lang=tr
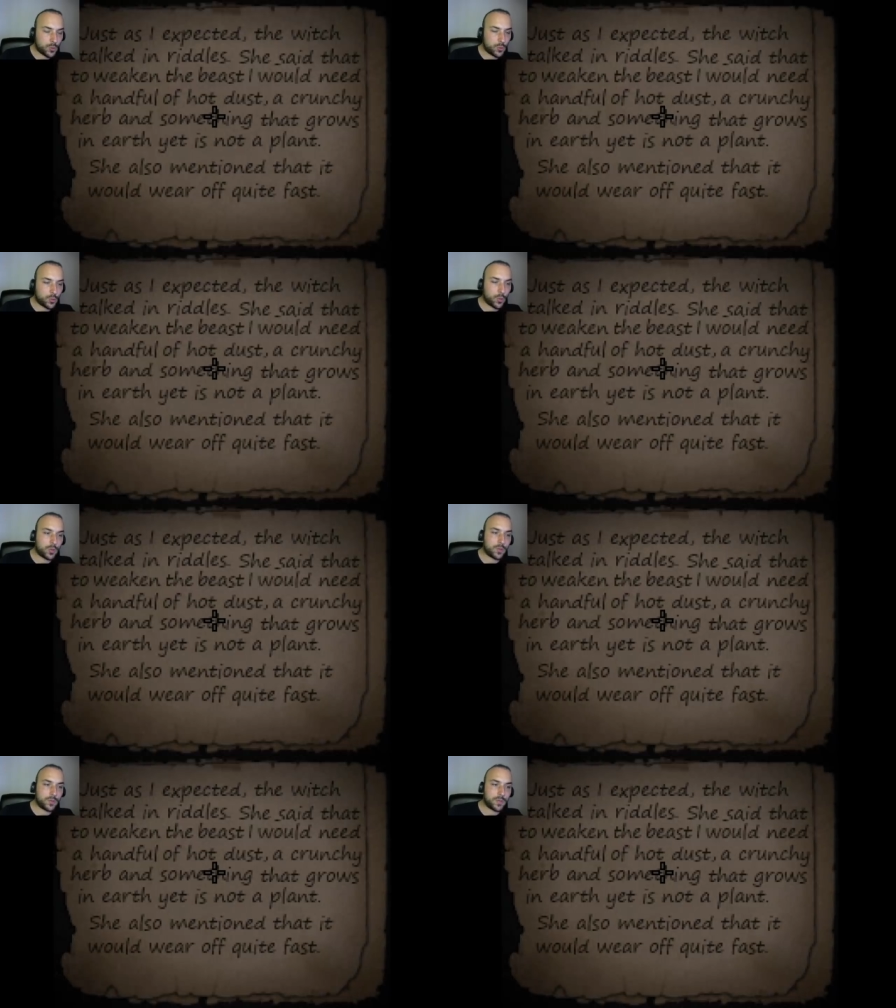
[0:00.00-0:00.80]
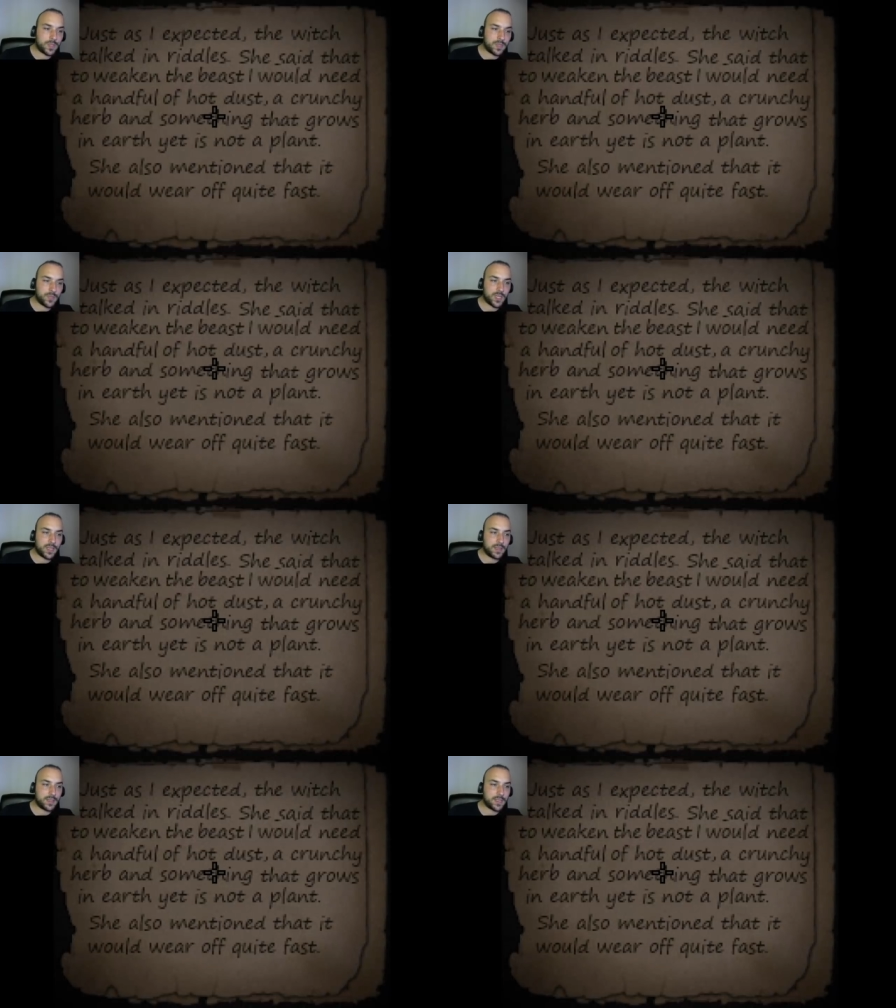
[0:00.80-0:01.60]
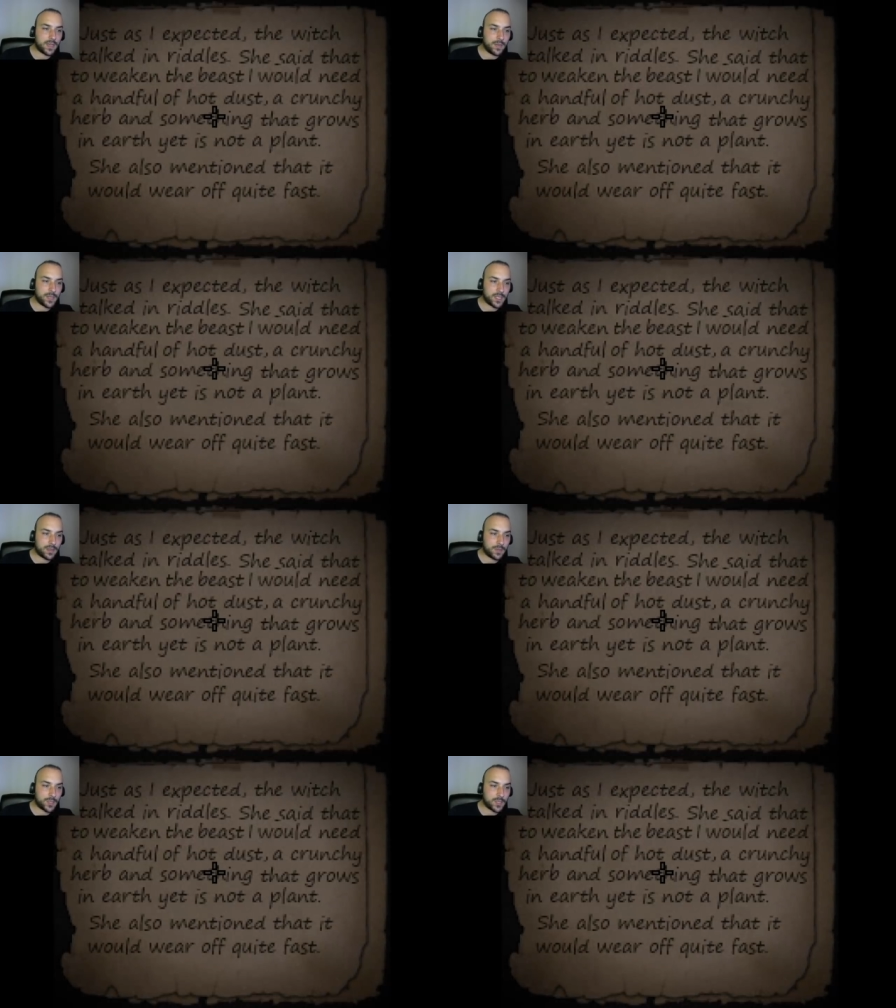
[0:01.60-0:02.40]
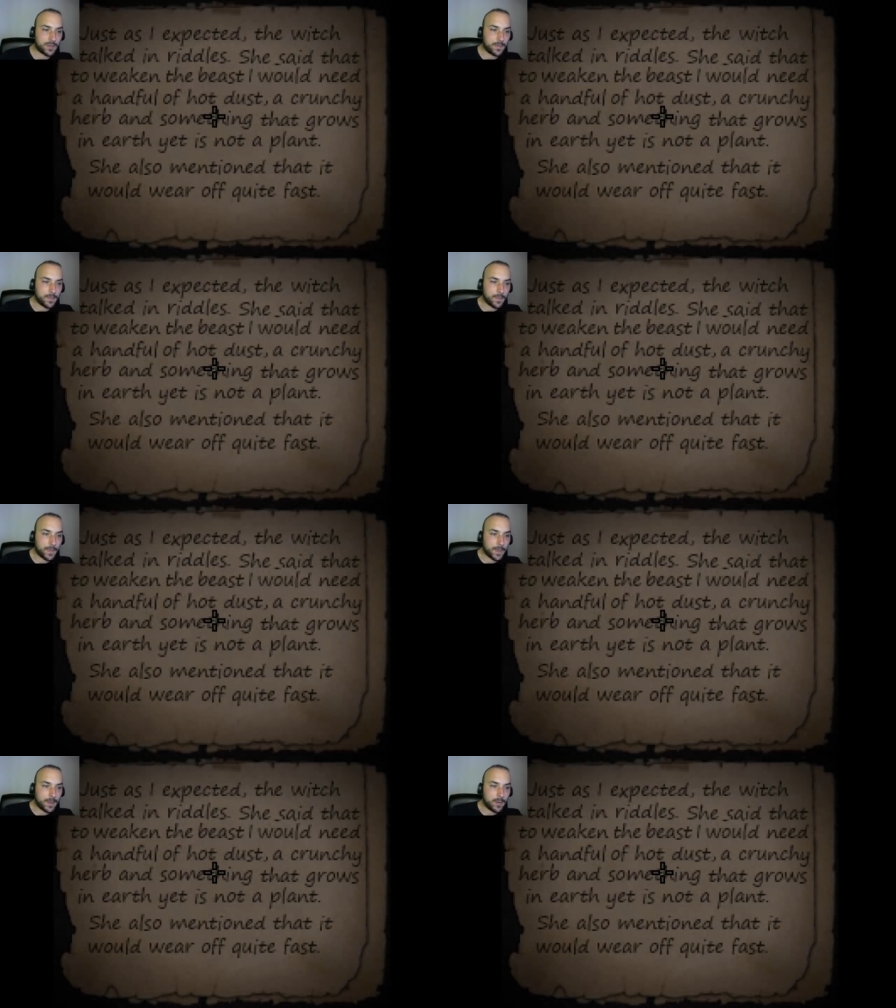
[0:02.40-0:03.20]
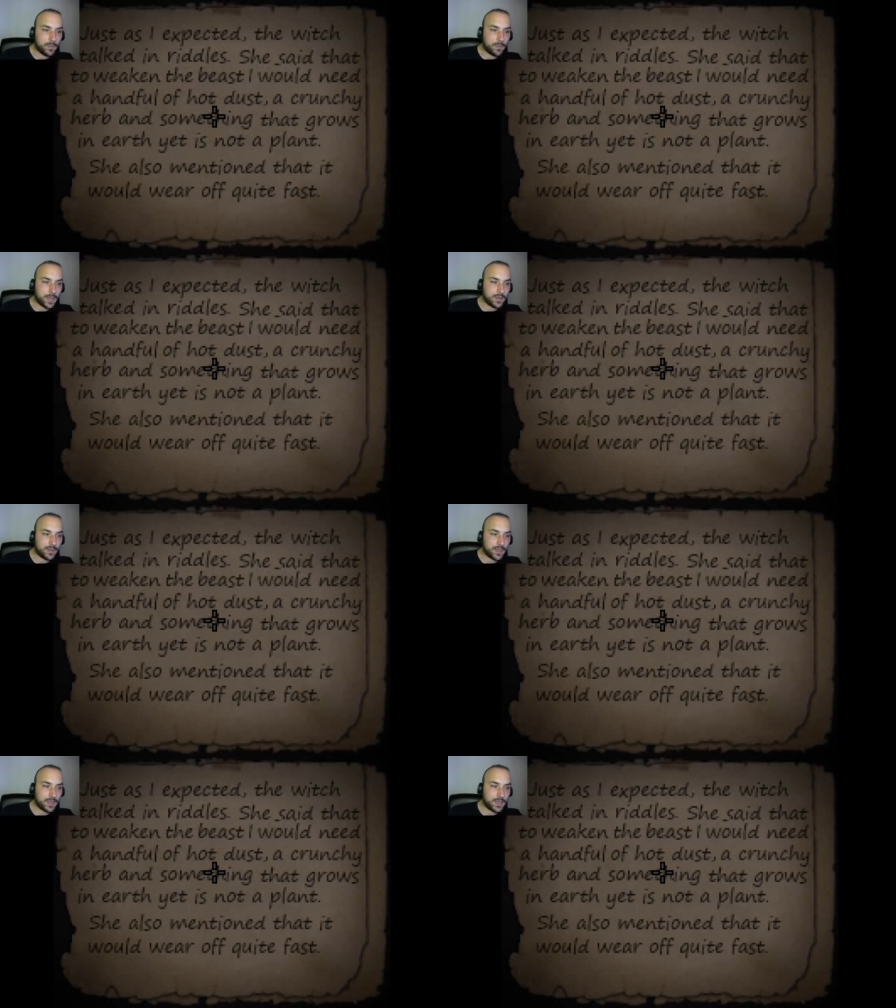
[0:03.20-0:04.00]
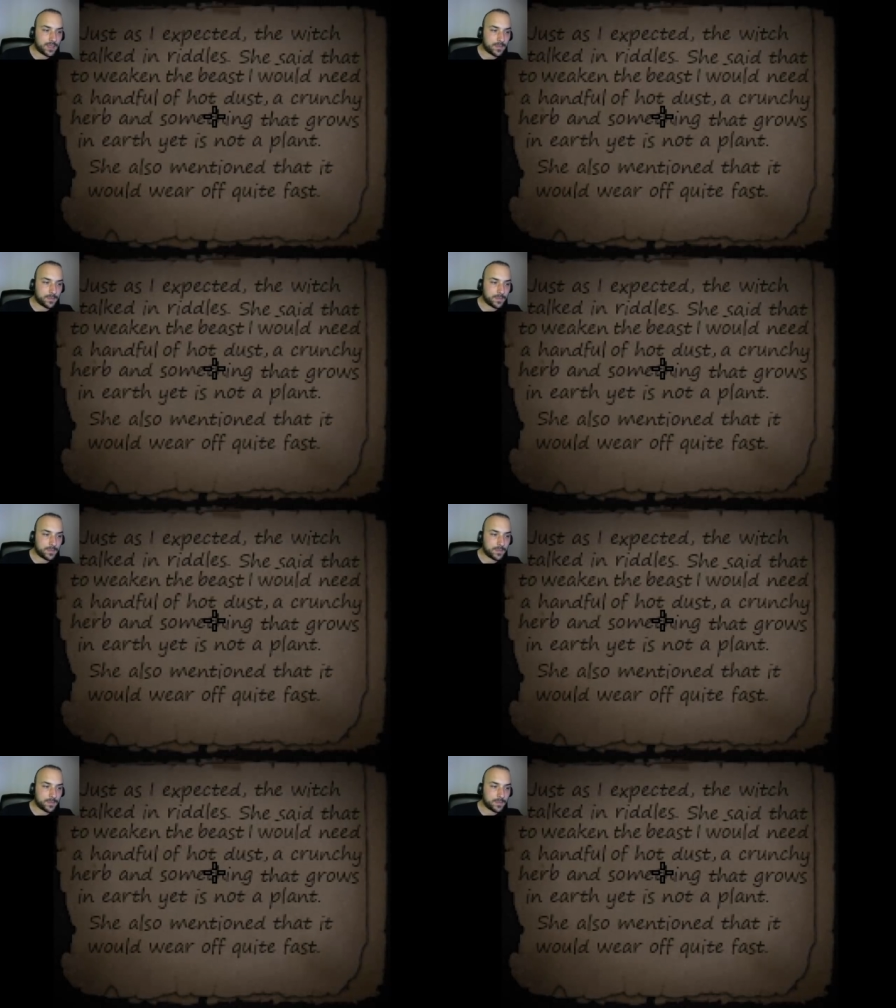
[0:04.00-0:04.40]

Çok hızlı bir şekilde etkisini kaybedecek demiş. Mantar lazım.